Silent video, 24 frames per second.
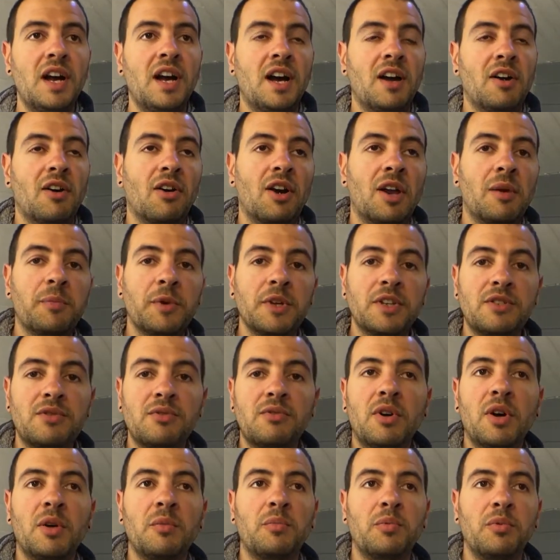Alors la
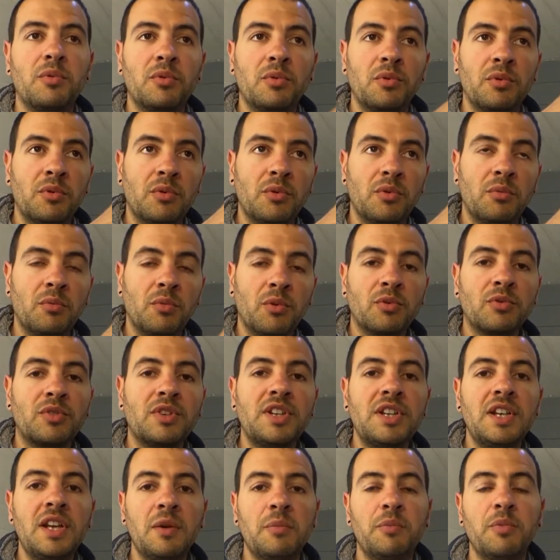passion, elle peut
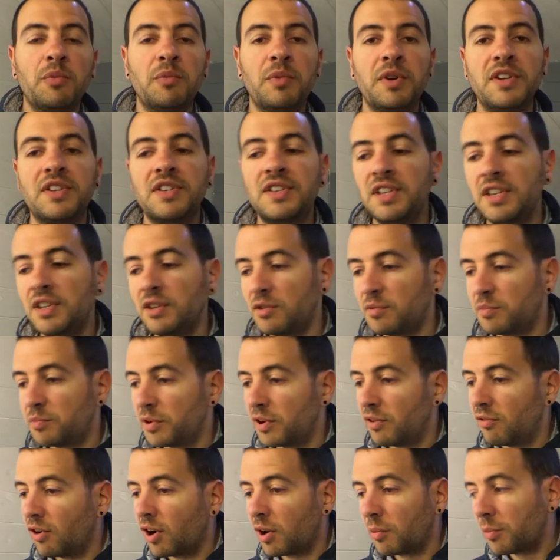monter, elle peut baisser, tu peux
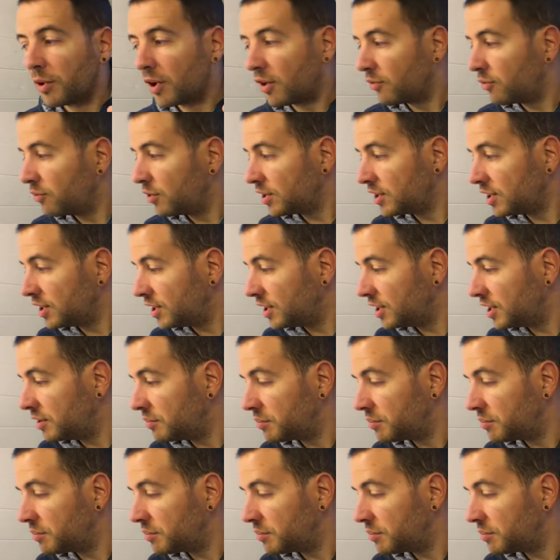avoir parfois des,